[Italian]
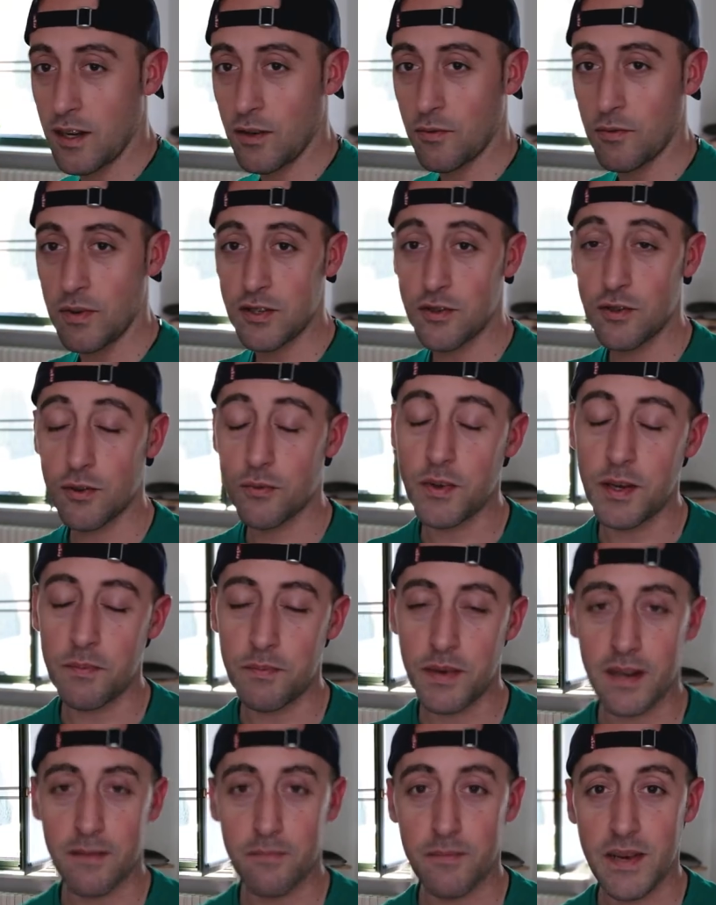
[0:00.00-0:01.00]
Questo qui
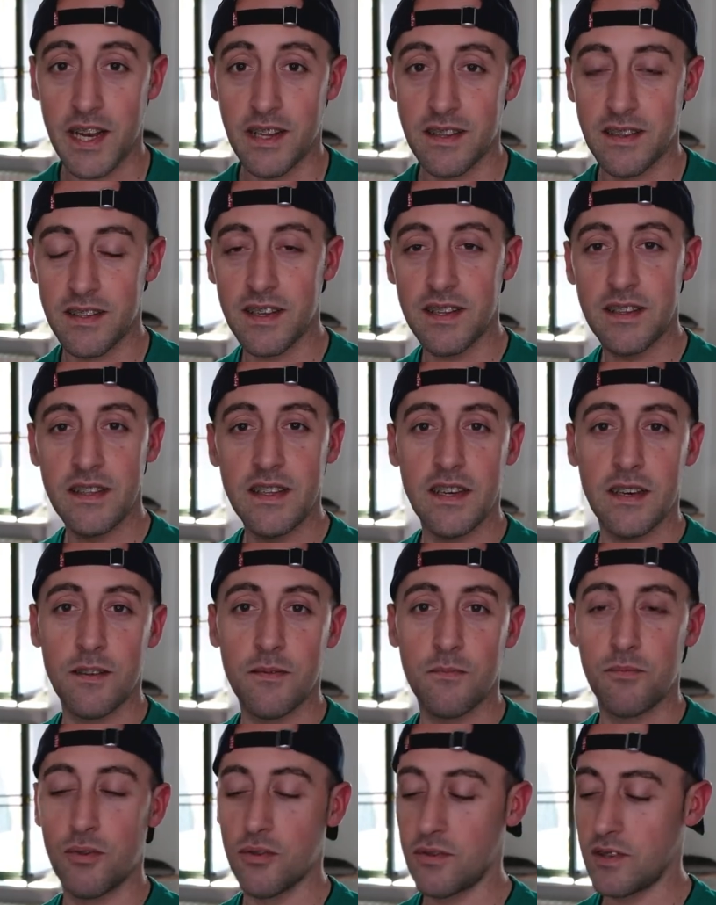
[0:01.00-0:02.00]
permette di
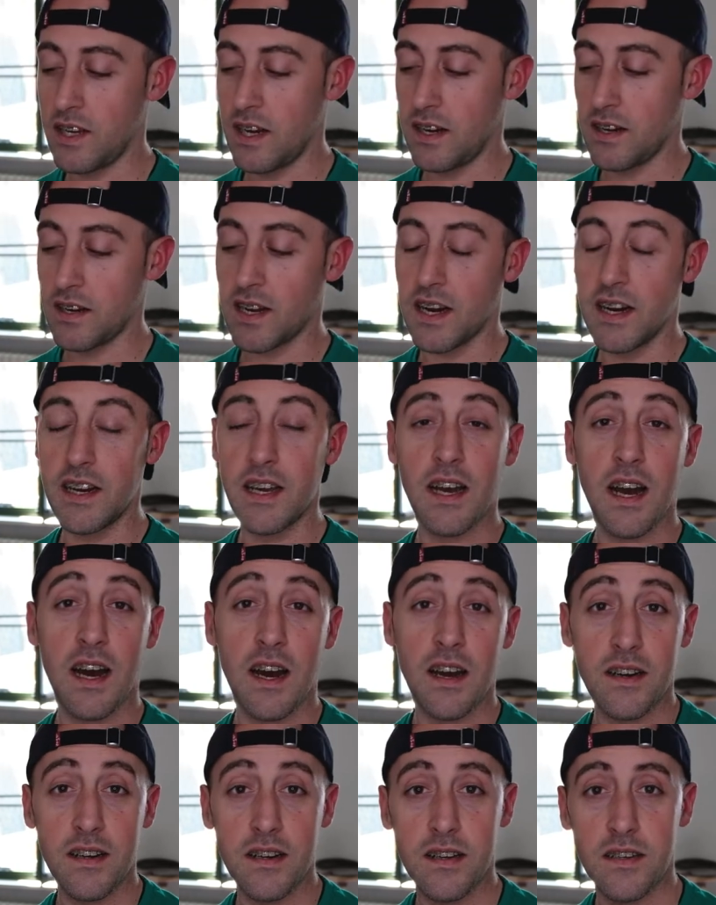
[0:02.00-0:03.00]
poter
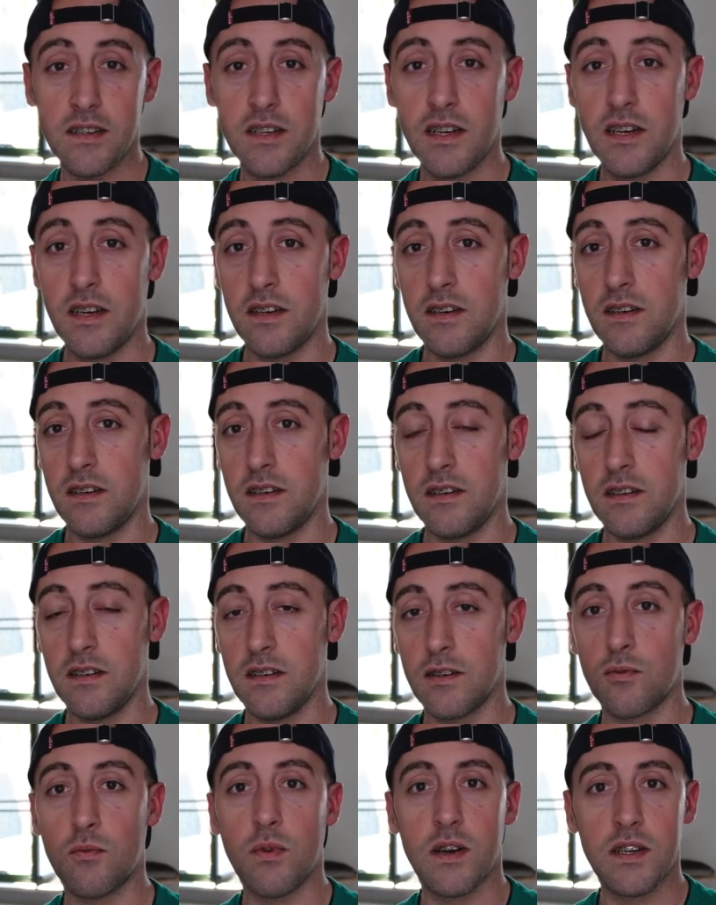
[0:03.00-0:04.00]
caricare
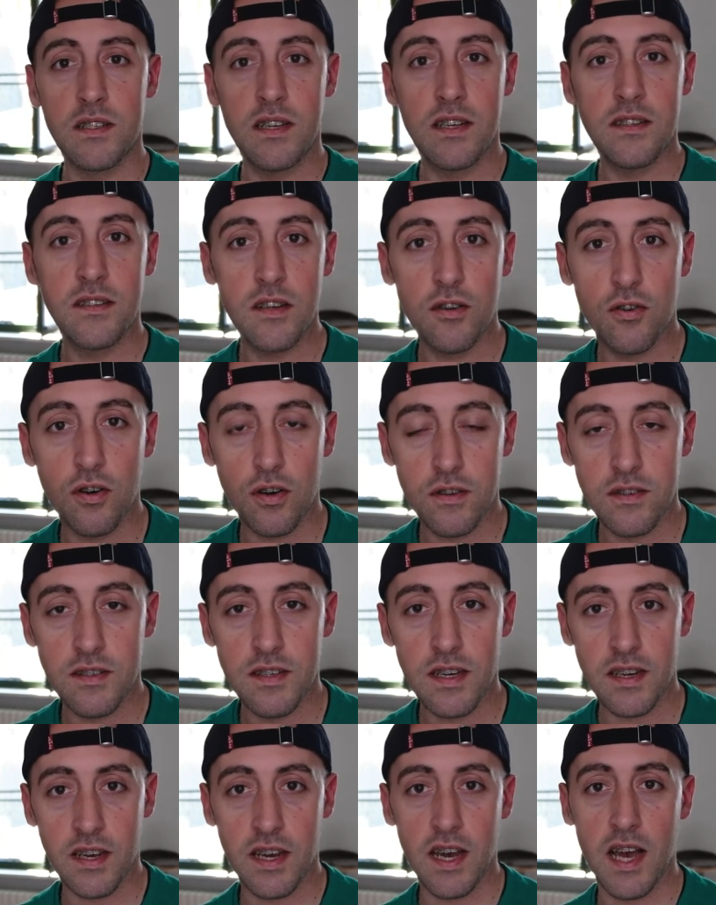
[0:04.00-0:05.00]
eh, qualsiasi
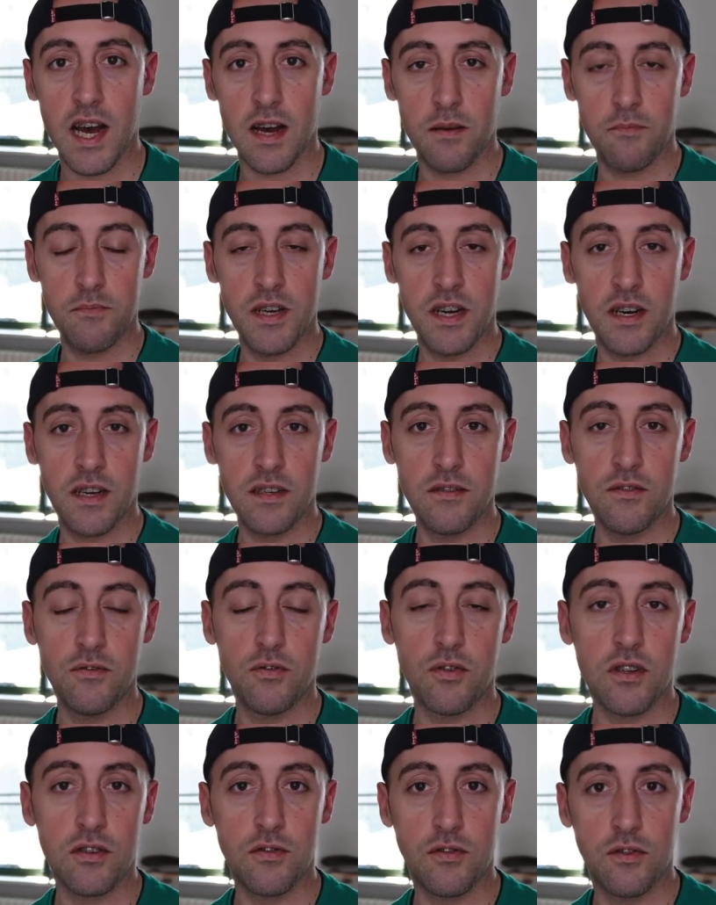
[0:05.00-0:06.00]
cosa che abbia in
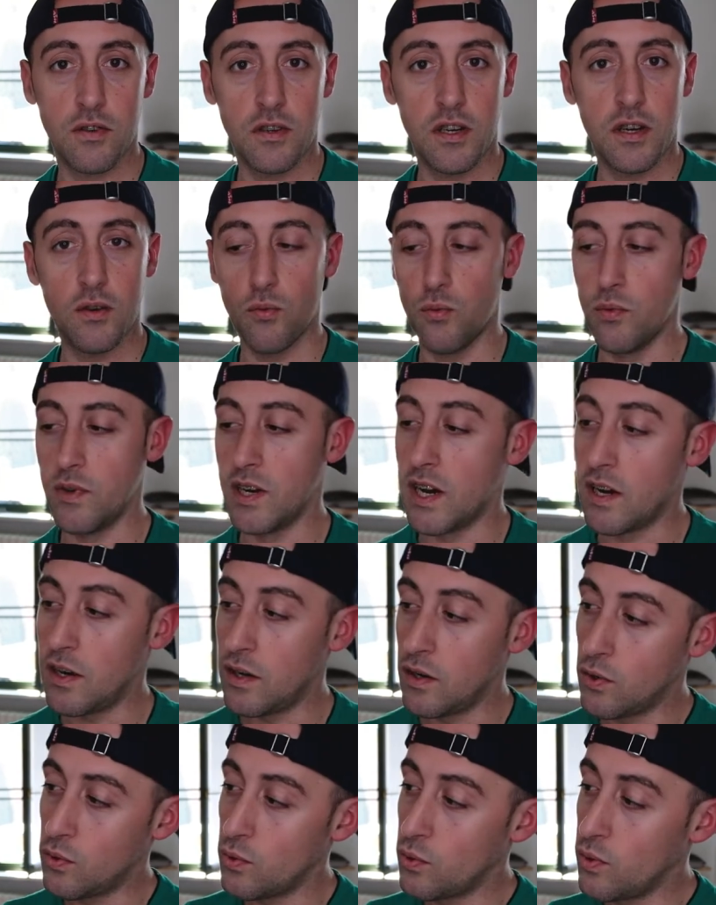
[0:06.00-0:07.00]
dotazione una
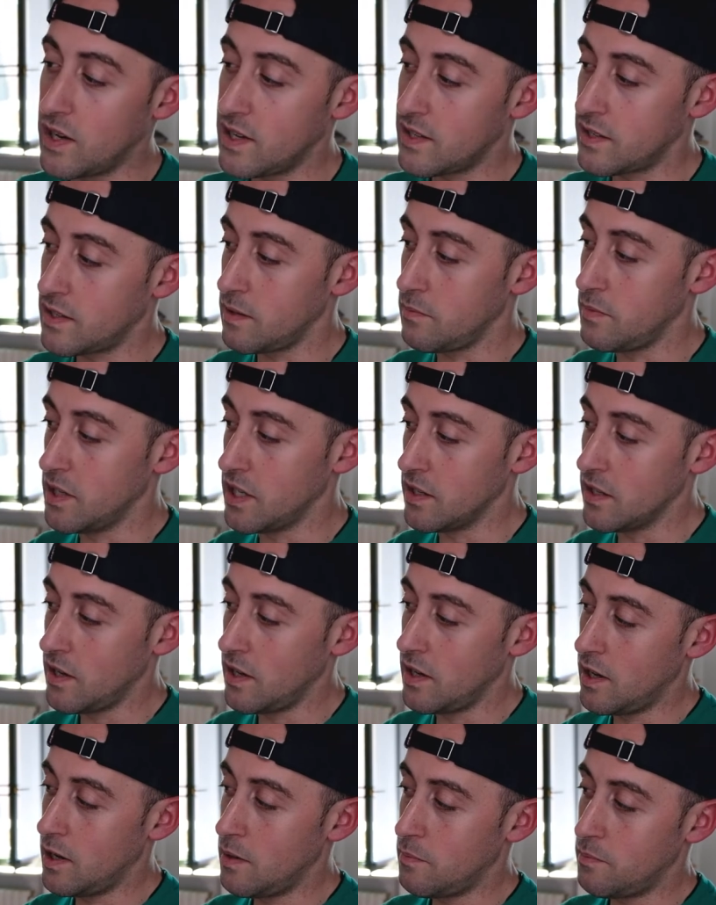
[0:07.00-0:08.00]
USB,
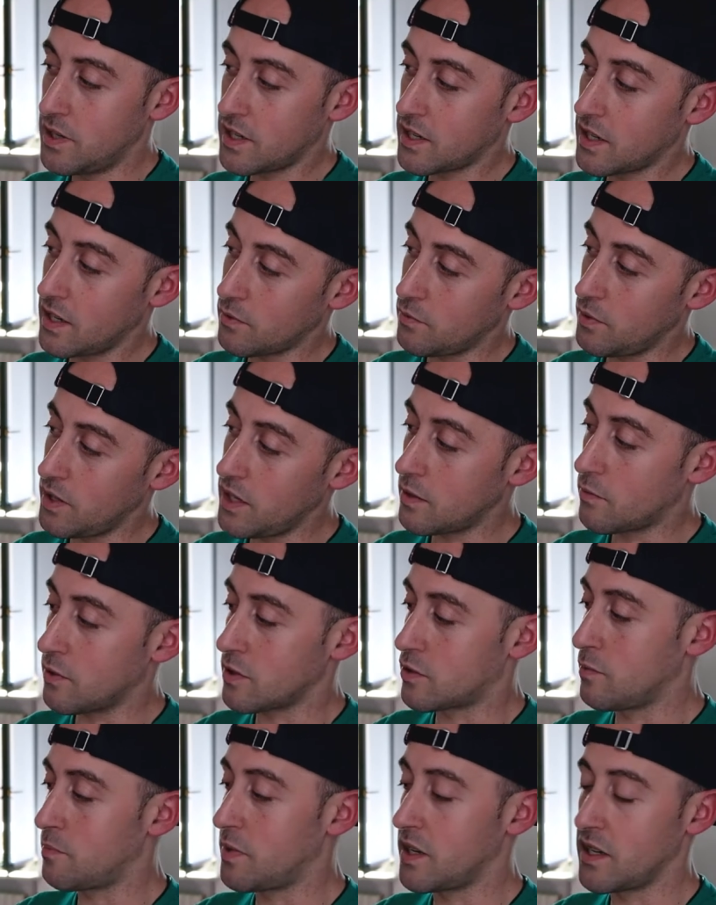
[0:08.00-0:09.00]
perché qui
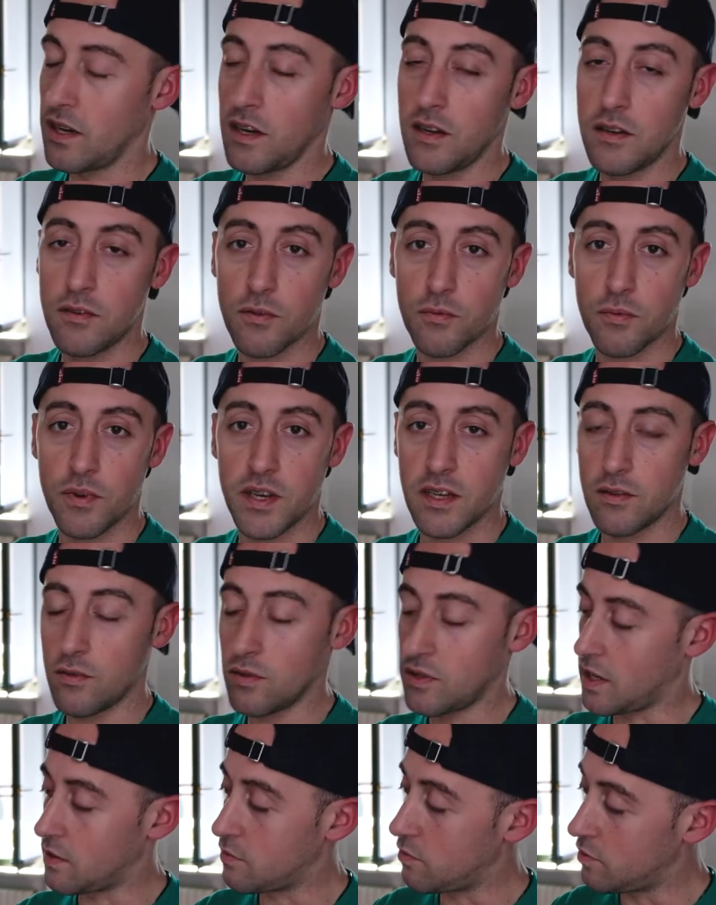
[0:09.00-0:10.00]
questo pannellino qui è
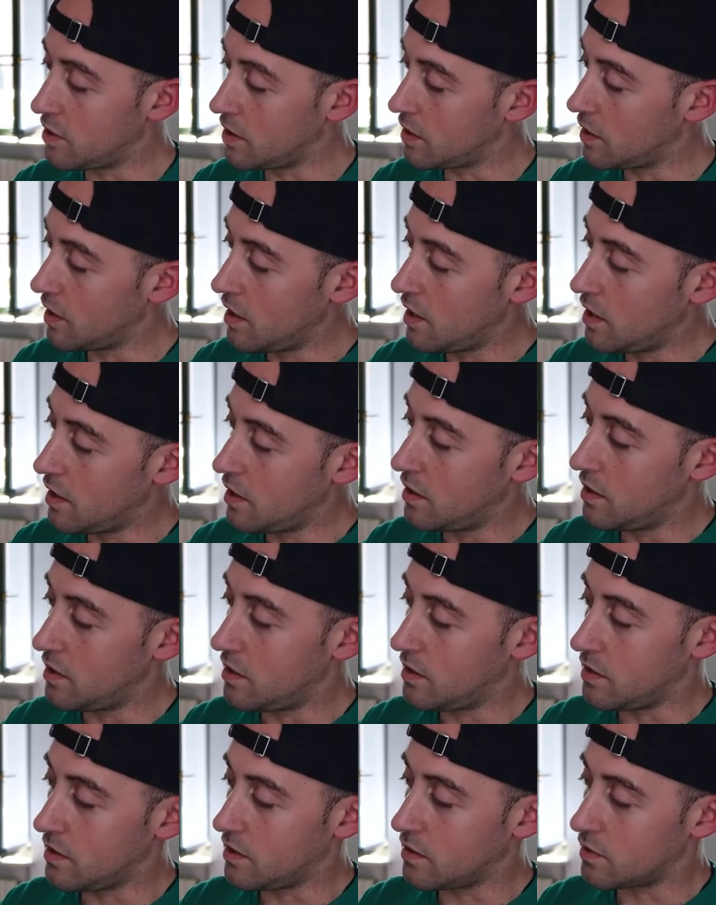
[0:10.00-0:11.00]
dotato di
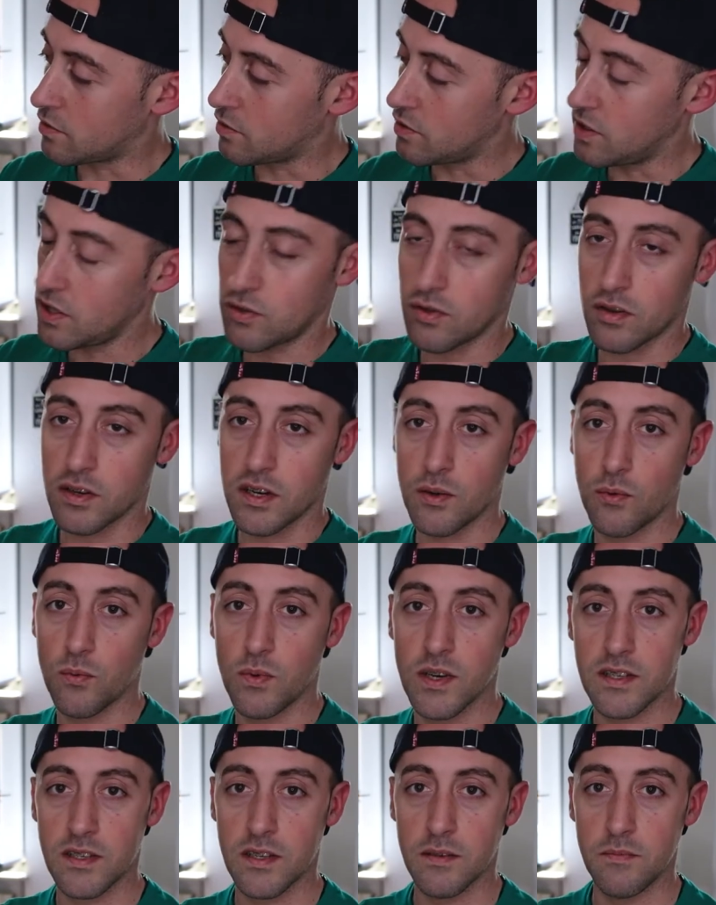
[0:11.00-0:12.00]
eh, connettore
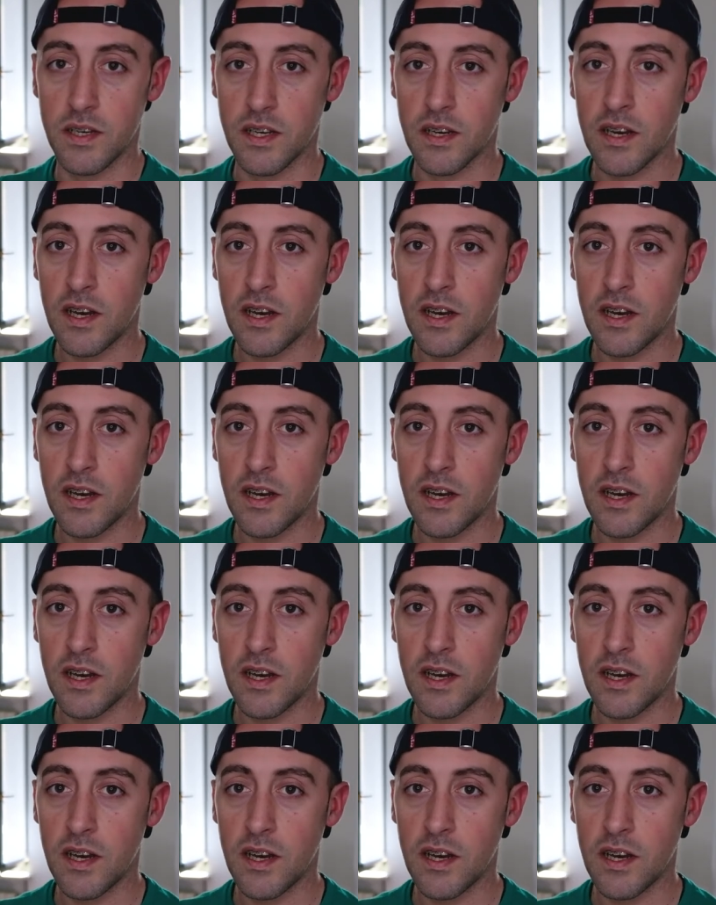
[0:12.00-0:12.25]
USB